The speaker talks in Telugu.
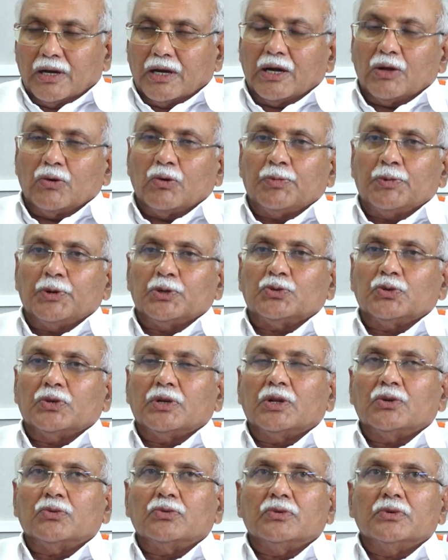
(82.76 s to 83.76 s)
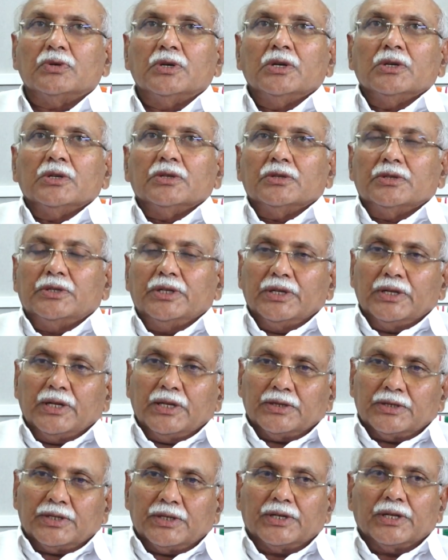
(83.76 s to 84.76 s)
గర్వపడుతున్నాను దీని
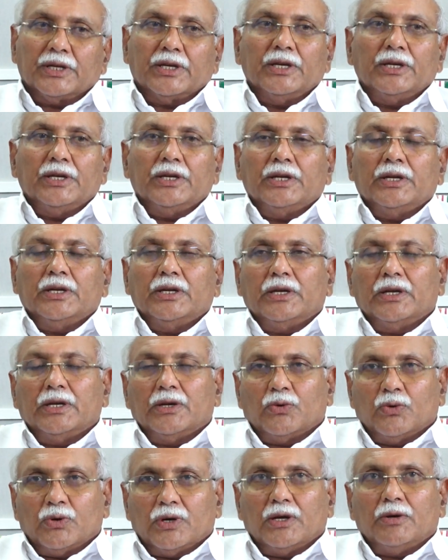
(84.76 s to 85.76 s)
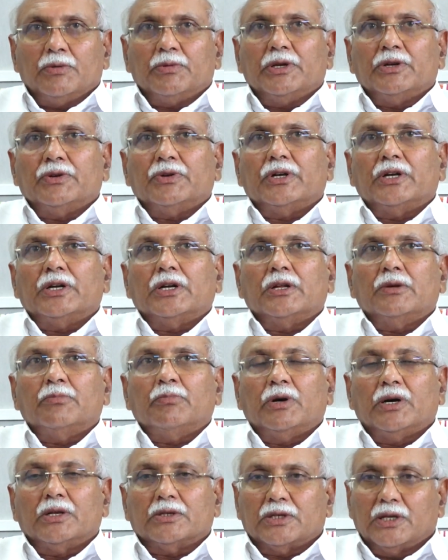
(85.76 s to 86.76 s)
అంతటికీ కూడా ఏంటంటే
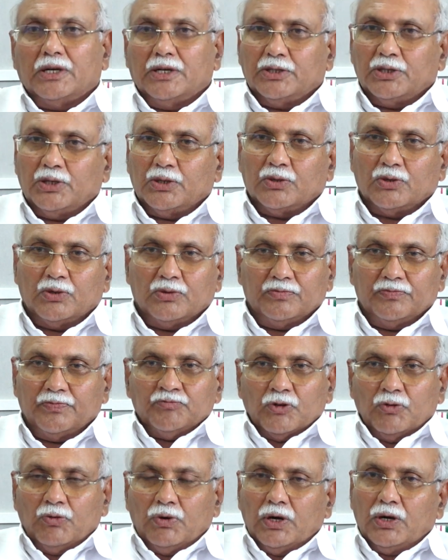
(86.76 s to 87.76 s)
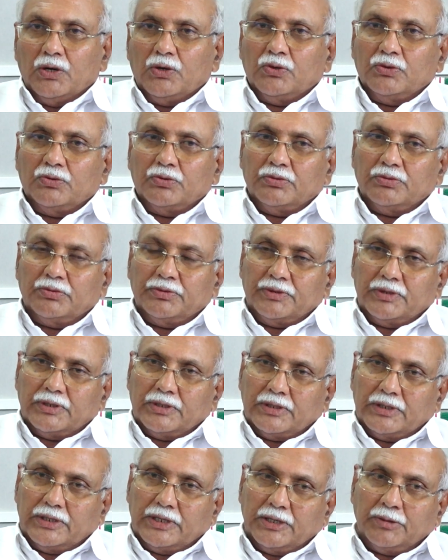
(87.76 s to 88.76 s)
మా తల్లిదండ్రులు వాళ్ళు
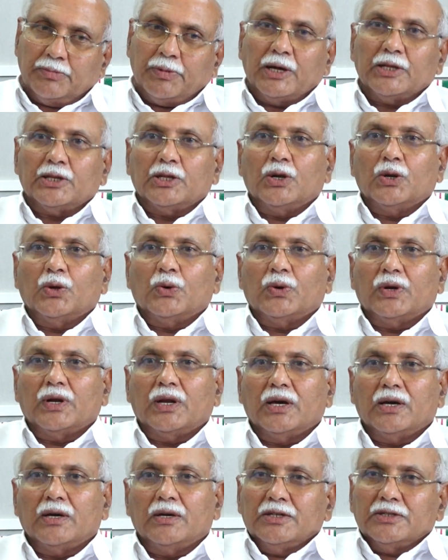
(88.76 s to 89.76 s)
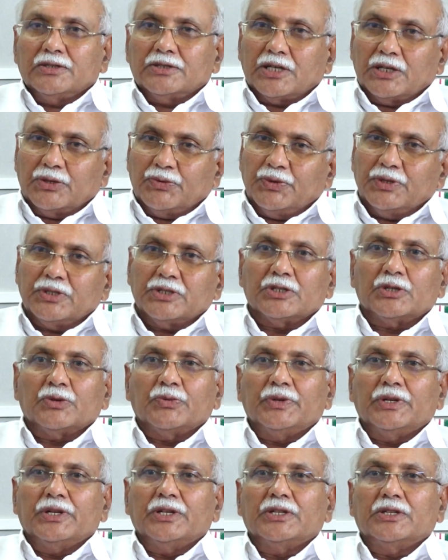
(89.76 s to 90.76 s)
ఎన్ని బాధల్లో ఉన్నా
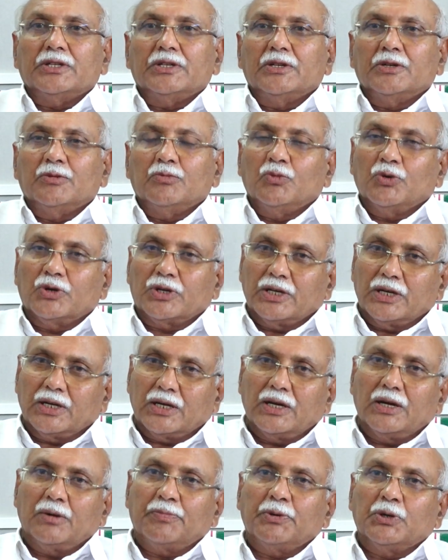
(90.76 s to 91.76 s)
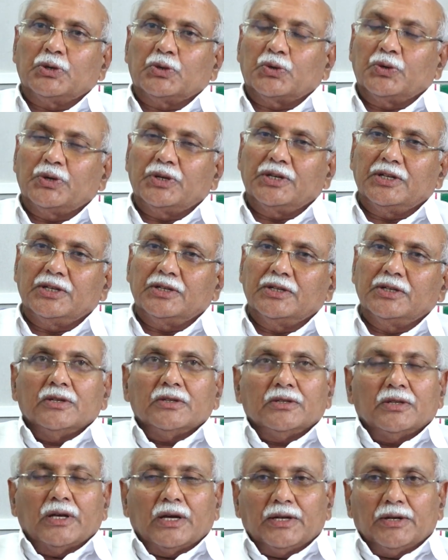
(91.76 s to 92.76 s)
చదివించటం అనేది ముఖ్యంగా పెట్టుకొని
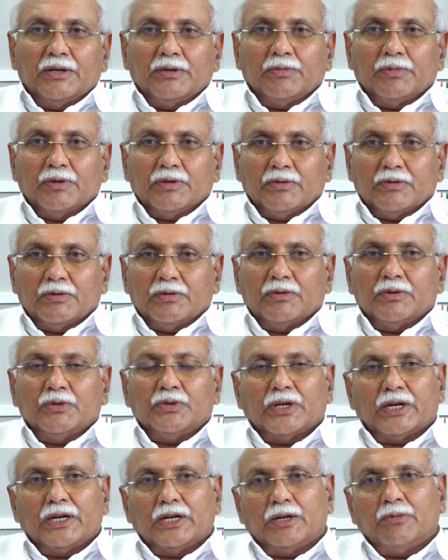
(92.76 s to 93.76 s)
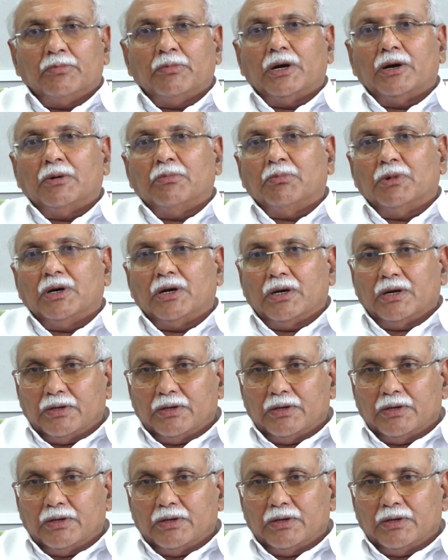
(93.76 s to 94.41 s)
దాన్ని ఎందుకంటే మా అమ్మ